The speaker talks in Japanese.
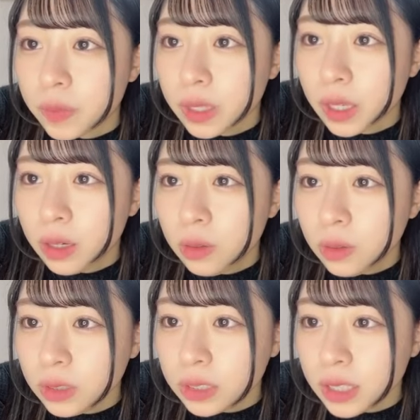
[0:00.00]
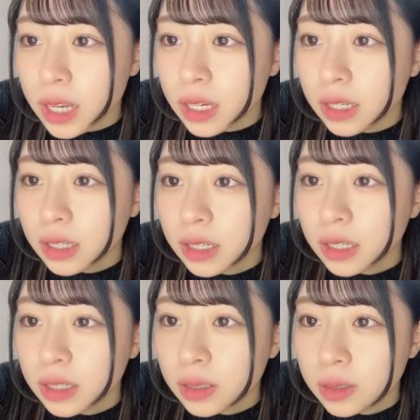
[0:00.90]
結婚して
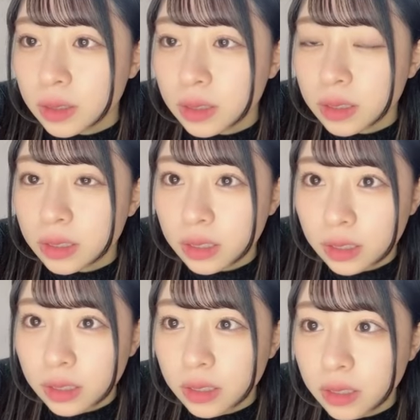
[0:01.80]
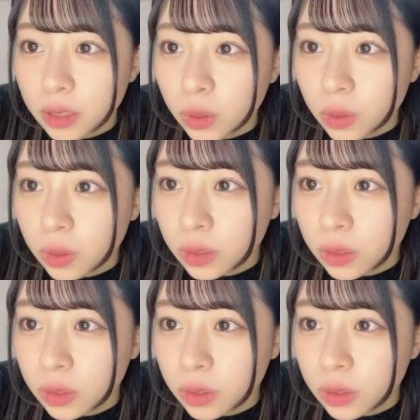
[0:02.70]
いいよ